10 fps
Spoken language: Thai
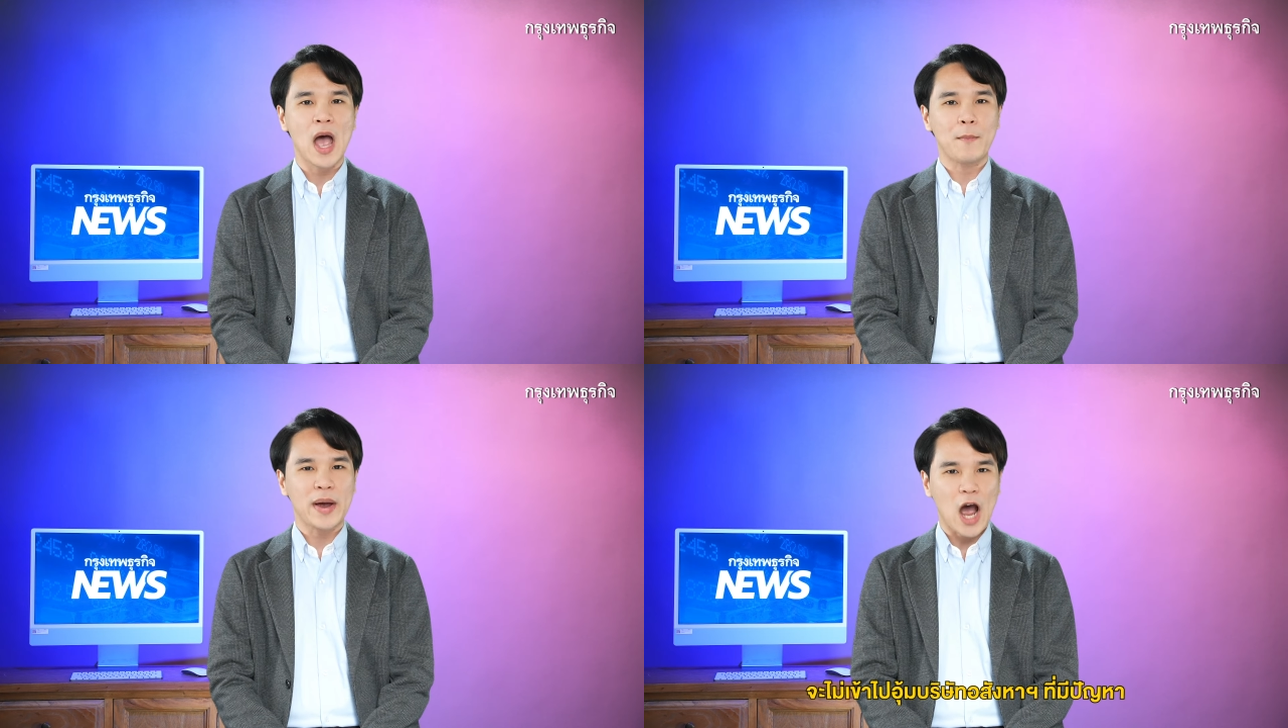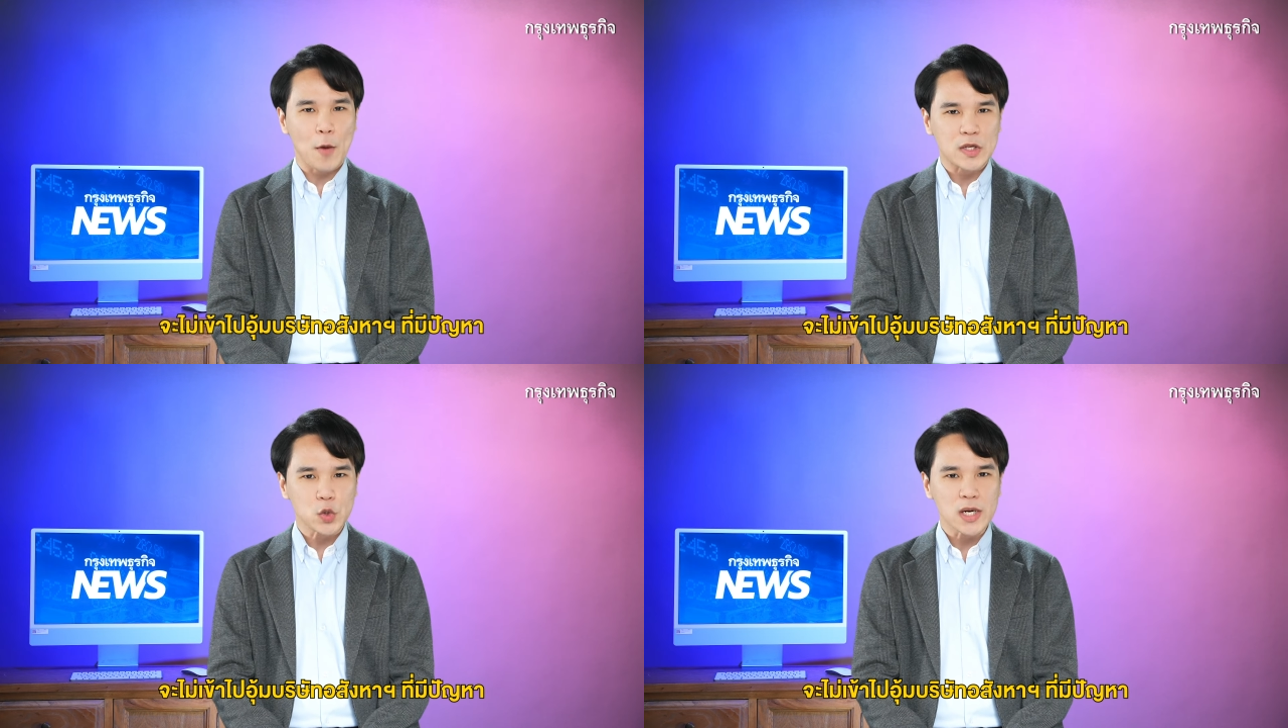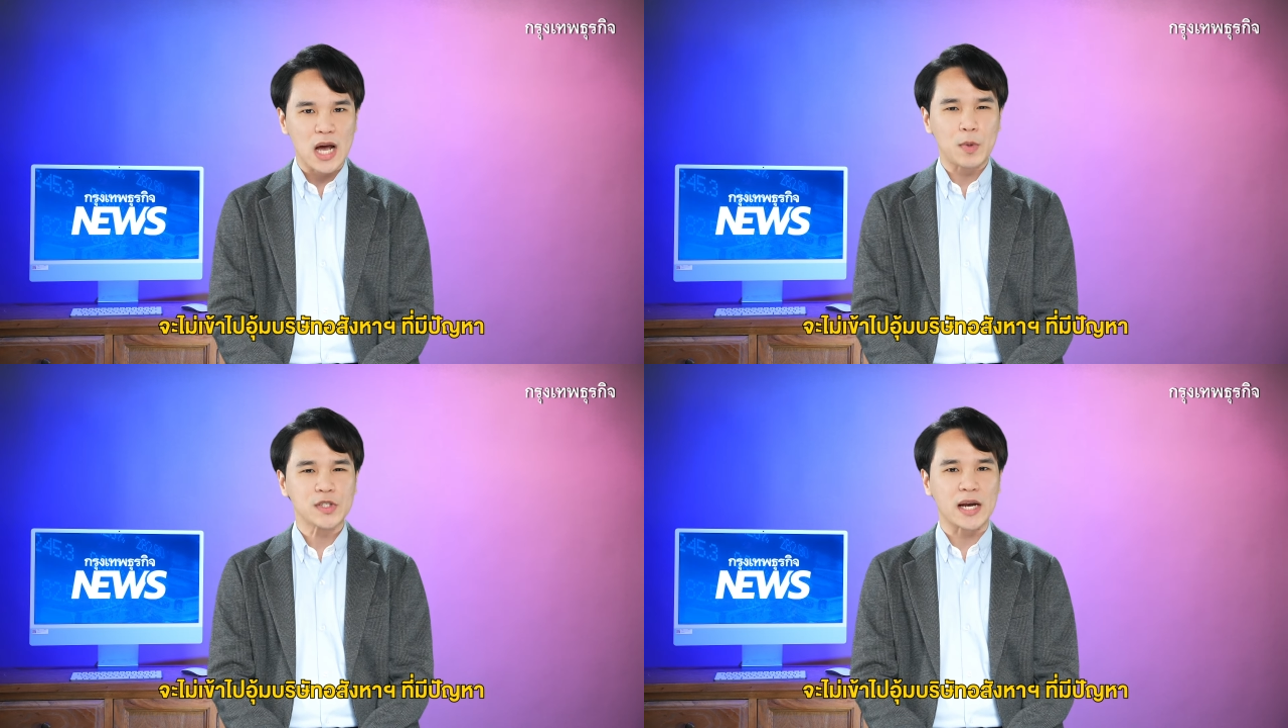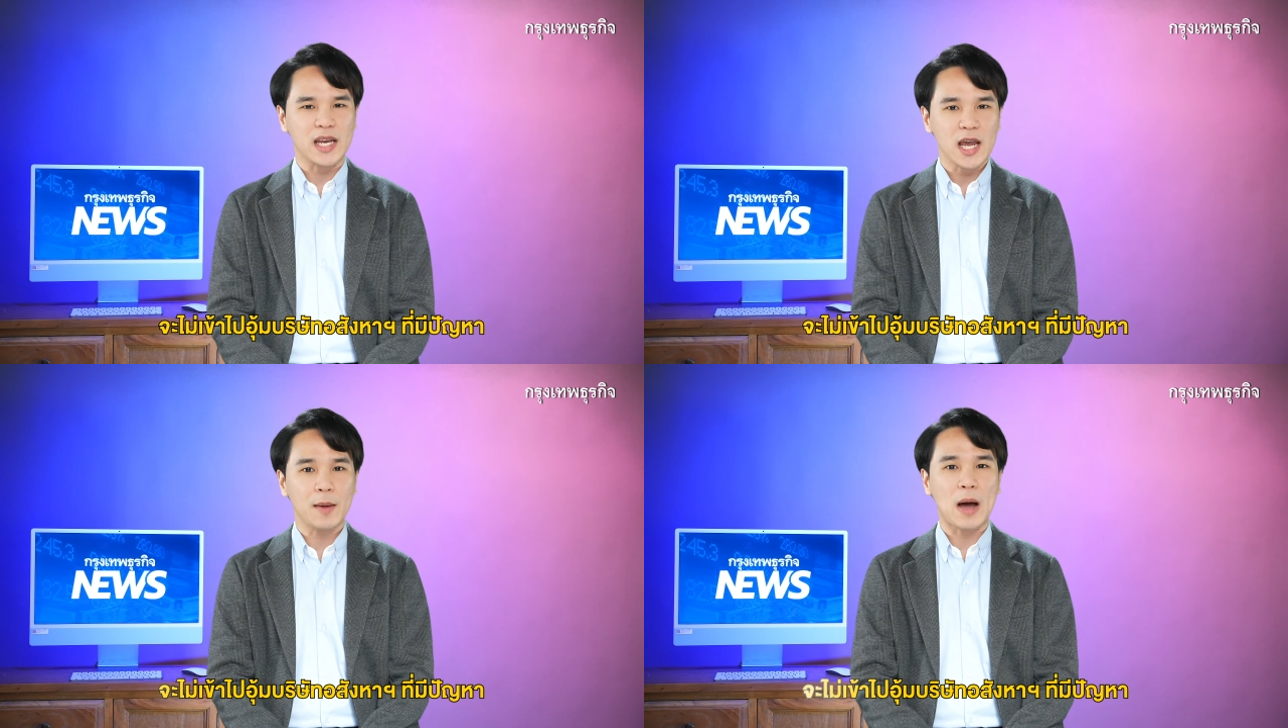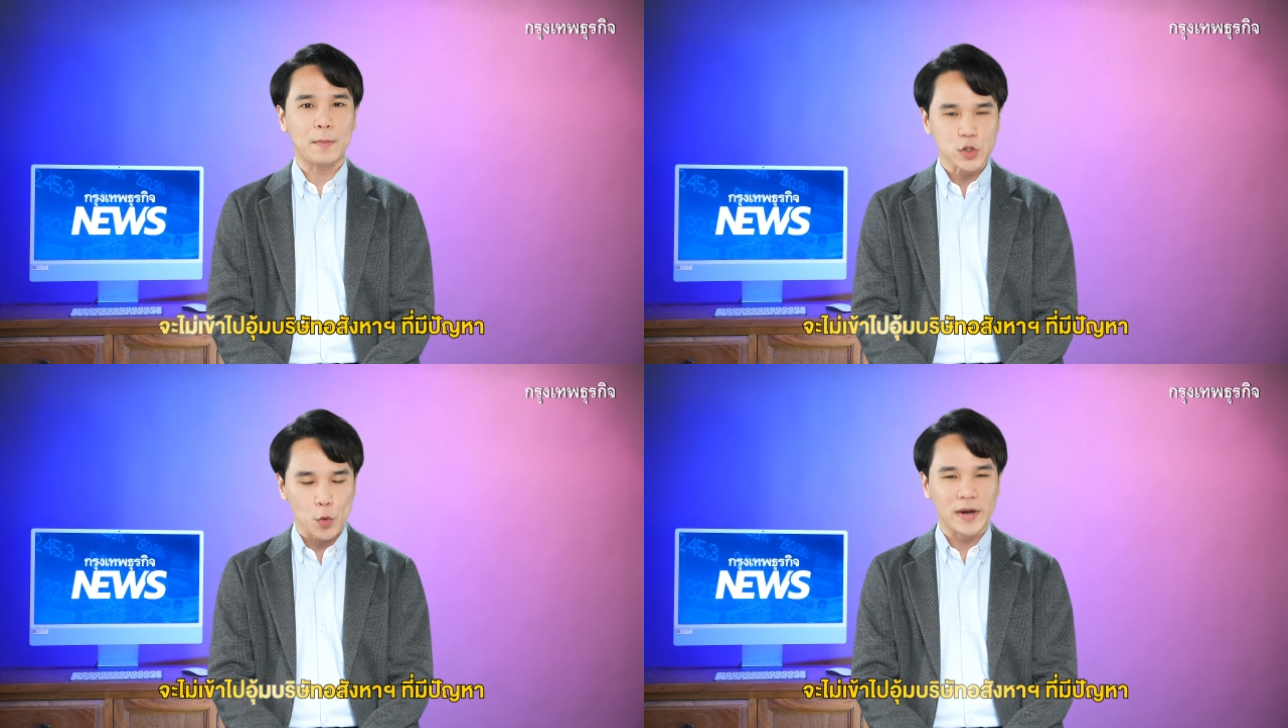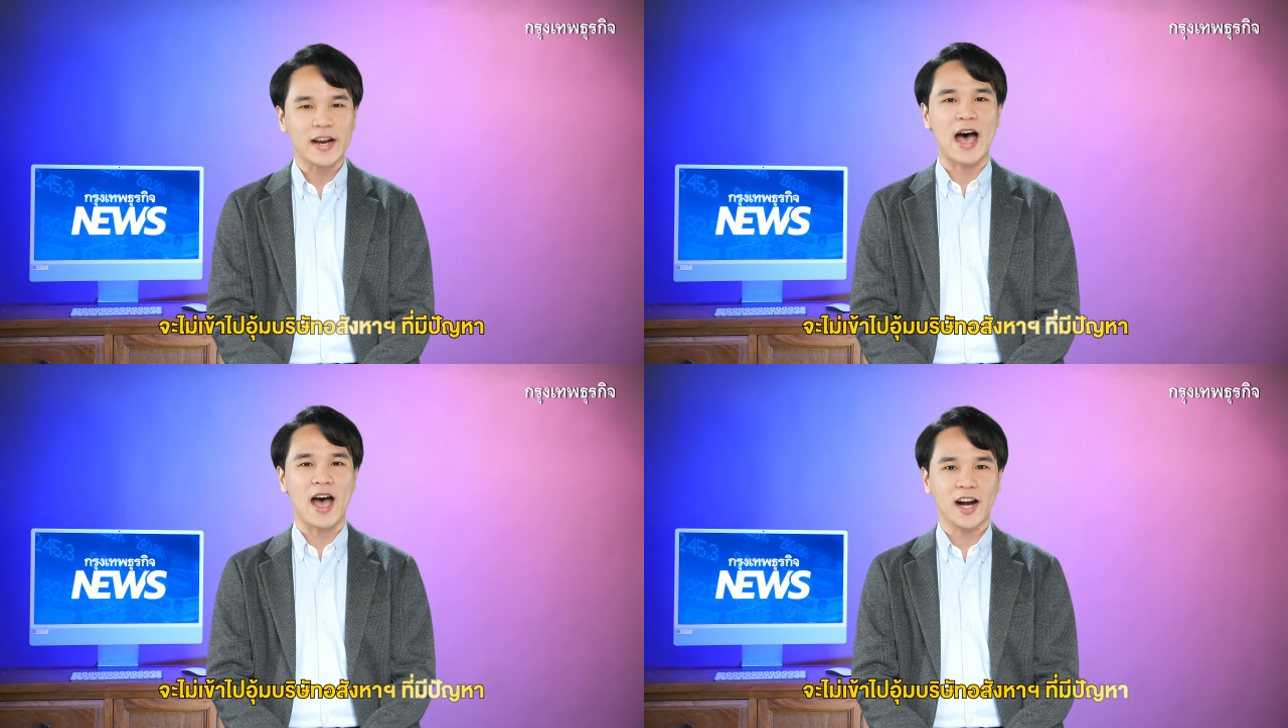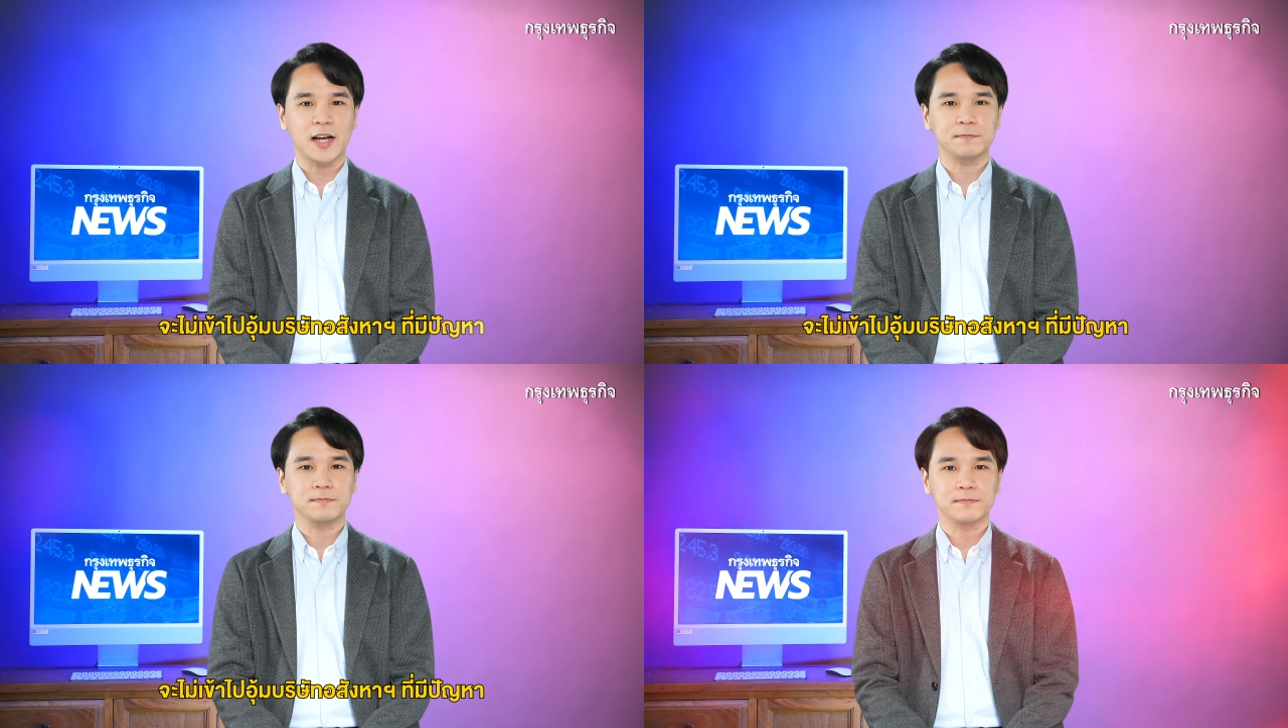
ไม่เข้าไปช่วยเหลือบริษัทที่กำลังประสบปัญหาครับ